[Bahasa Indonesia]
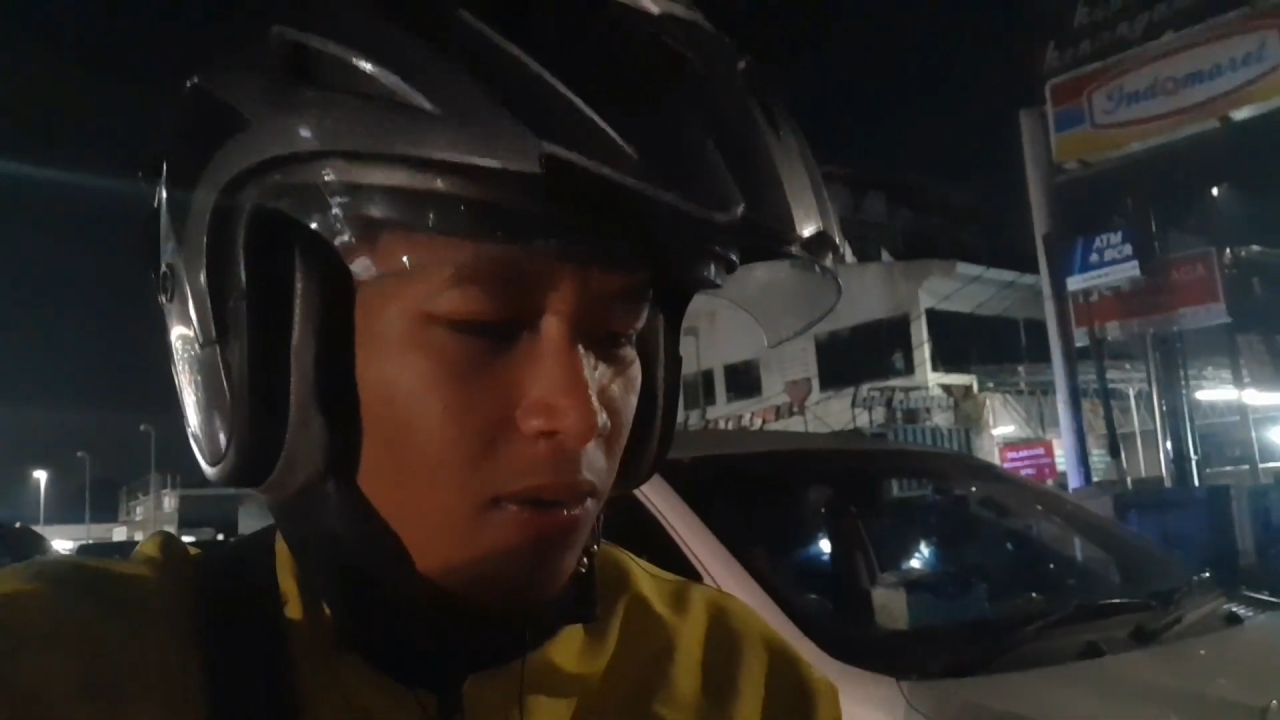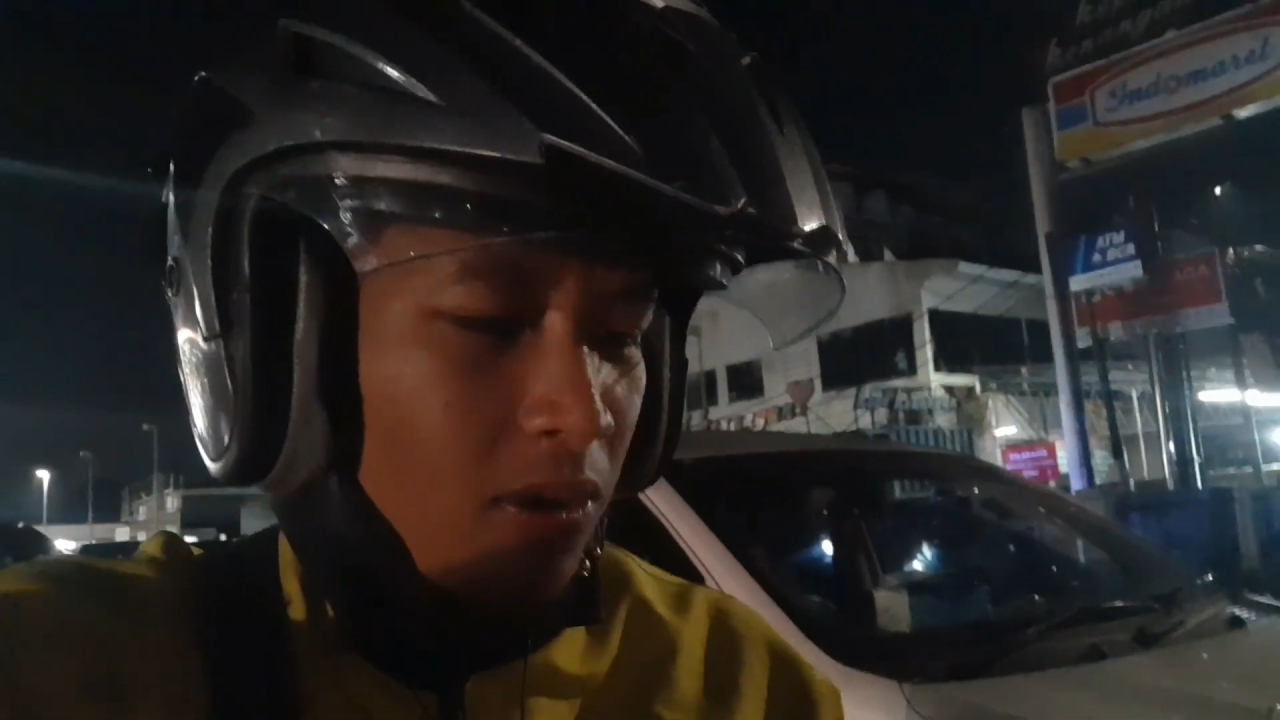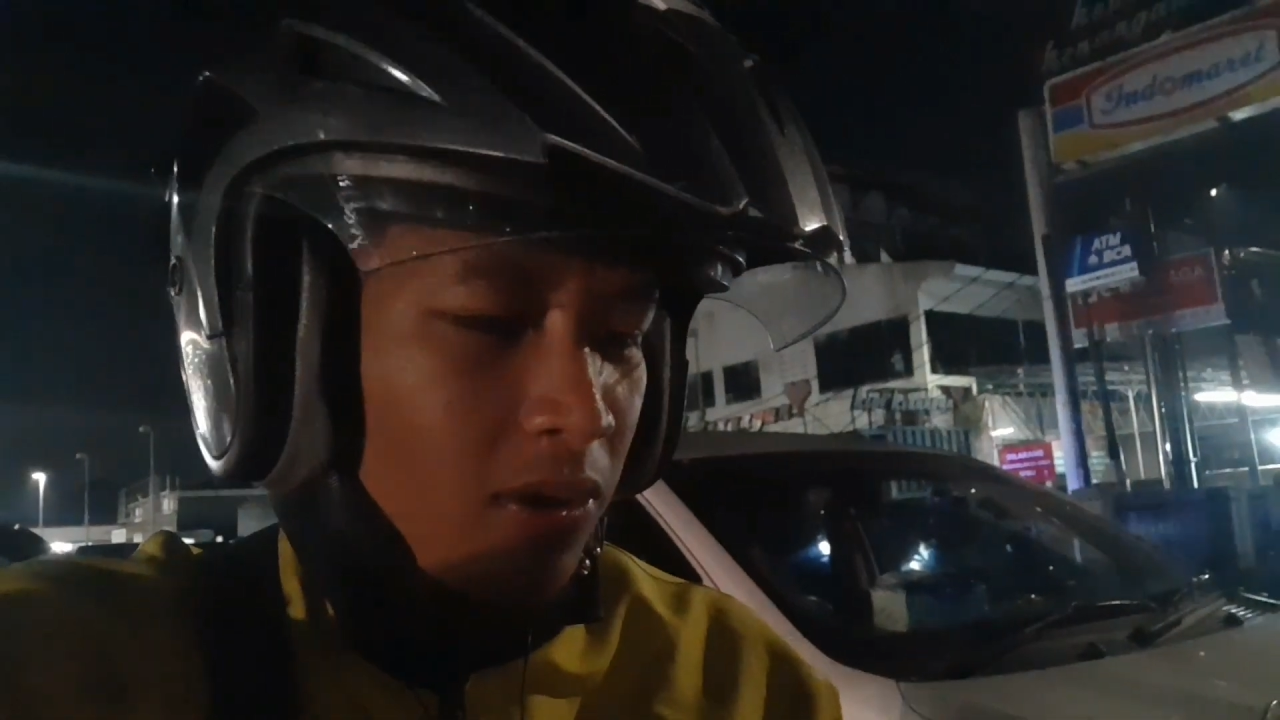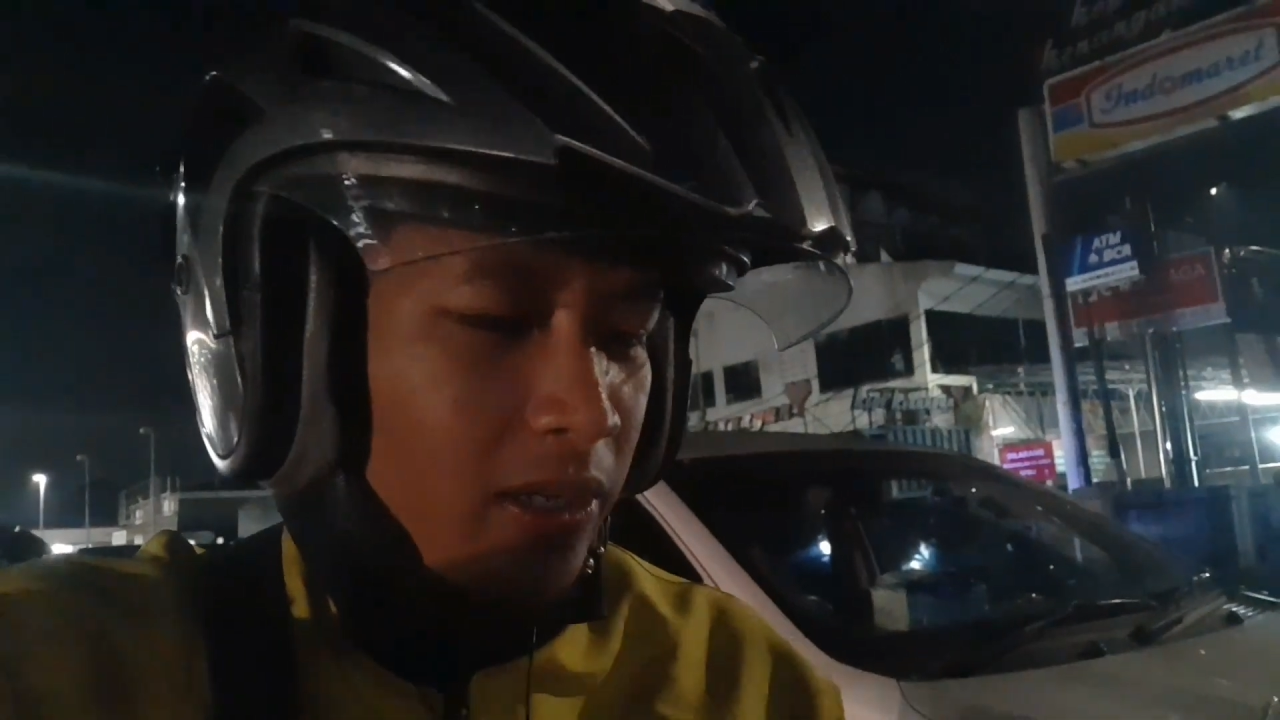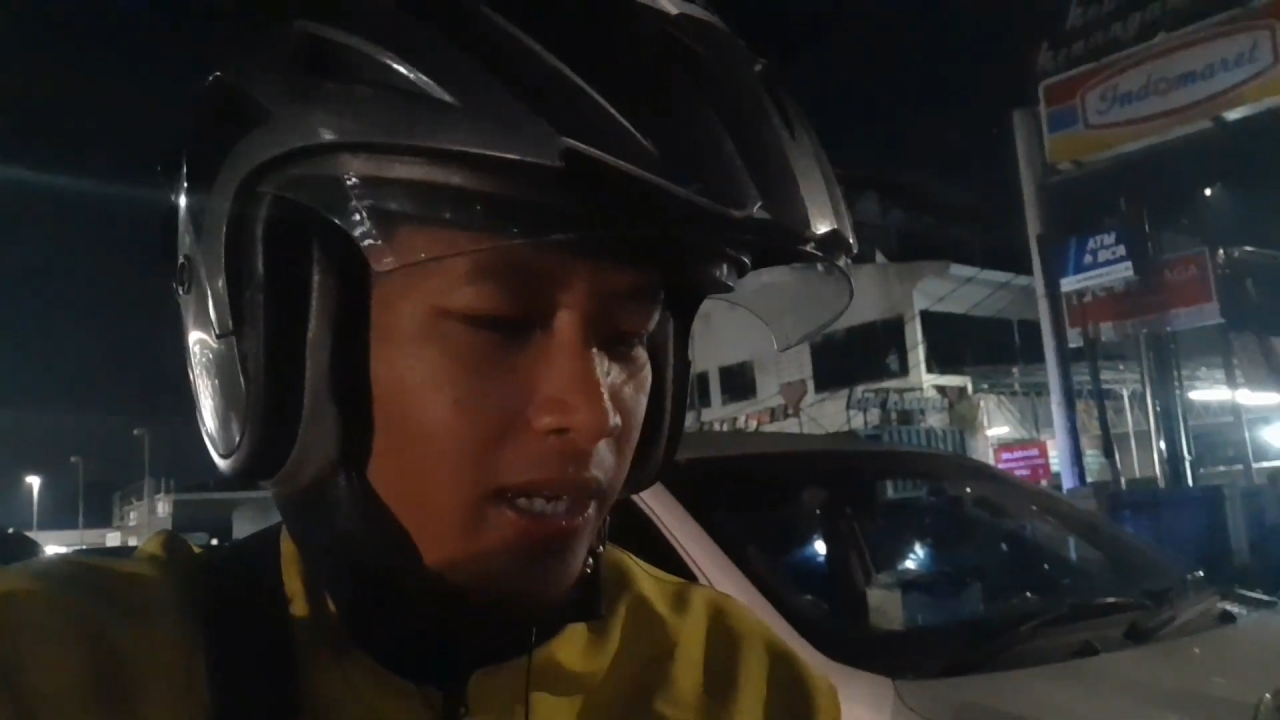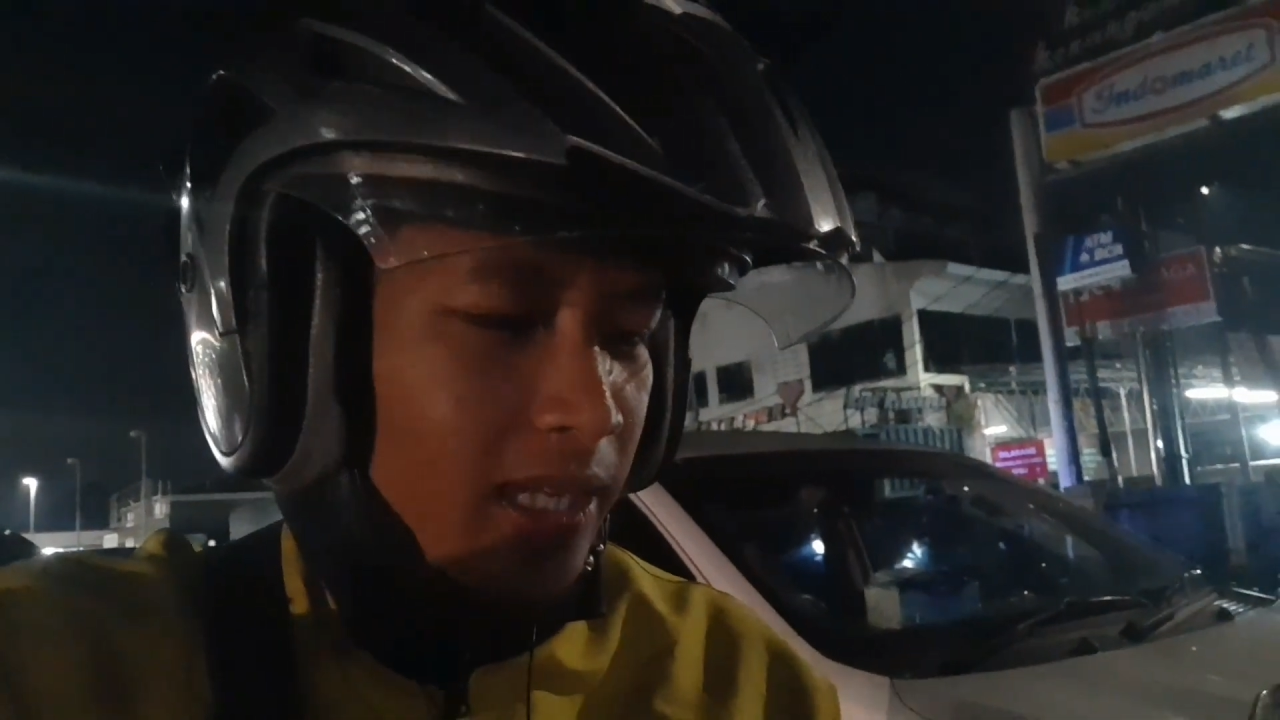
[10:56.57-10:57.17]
oke